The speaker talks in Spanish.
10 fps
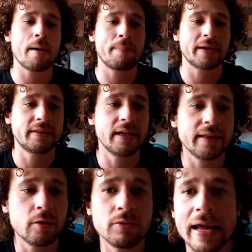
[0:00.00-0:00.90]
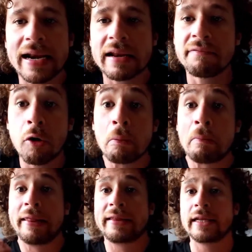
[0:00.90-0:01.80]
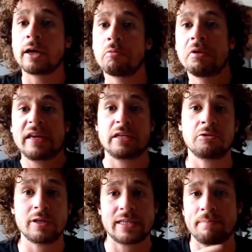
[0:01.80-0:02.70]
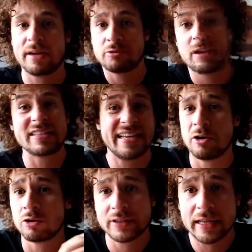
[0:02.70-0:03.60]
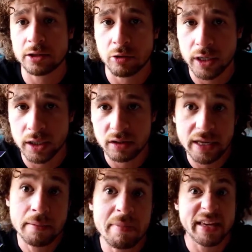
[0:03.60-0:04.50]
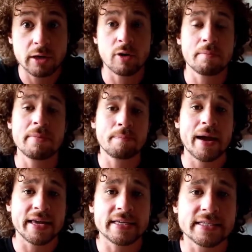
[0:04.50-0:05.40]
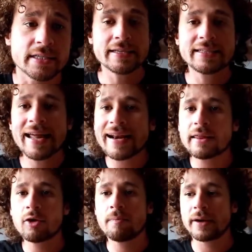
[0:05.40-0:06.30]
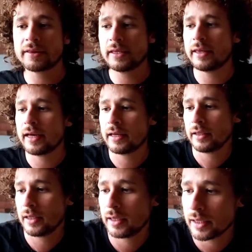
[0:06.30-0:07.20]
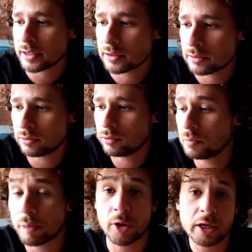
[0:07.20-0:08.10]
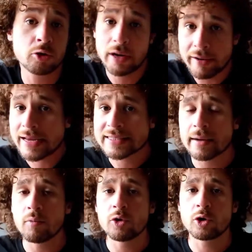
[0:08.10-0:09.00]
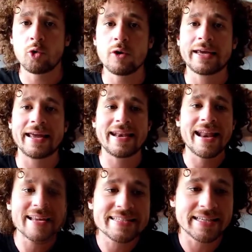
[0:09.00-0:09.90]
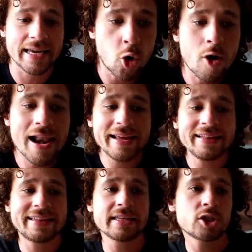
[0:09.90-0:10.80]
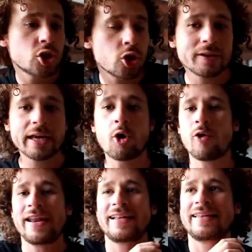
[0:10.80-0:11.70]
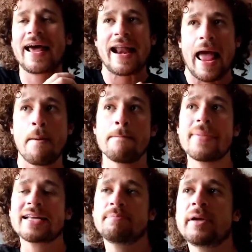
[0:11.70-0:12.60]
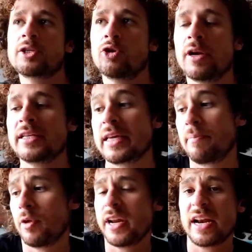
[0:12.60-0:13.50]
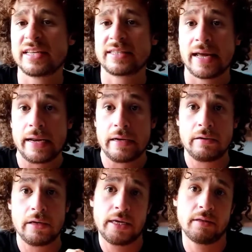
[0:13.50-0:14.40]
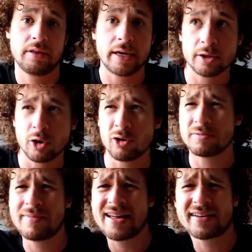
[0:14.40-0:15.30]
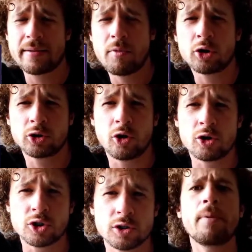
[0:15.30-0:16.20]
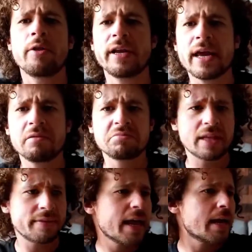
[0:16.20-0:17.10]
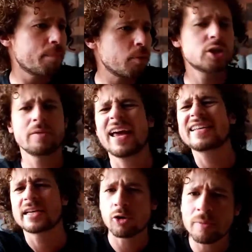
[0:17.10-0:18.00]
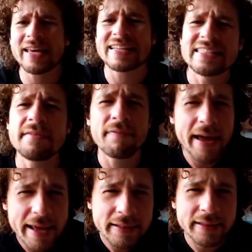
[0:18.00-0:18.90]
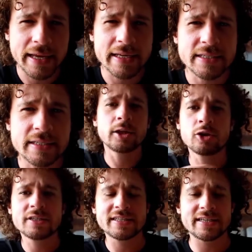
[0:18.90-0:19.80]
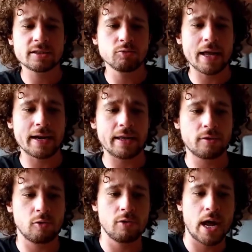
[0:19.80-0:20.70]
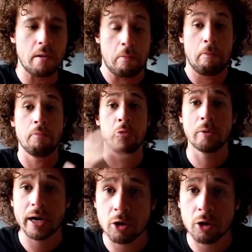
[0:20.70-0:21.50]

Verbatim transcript: a partir de una reforma de telecomunicaciones que pasó hace no tanto en, en México, en mi país. Y esta red compartida eh, es un proyecto que la verdad está muy cool, que nace con la intención de conectar conectar a más personas que podrían estar en, territorios más remotos, que podrían tener posibilidades económicas diferentes. Entonces es una red con una muy buena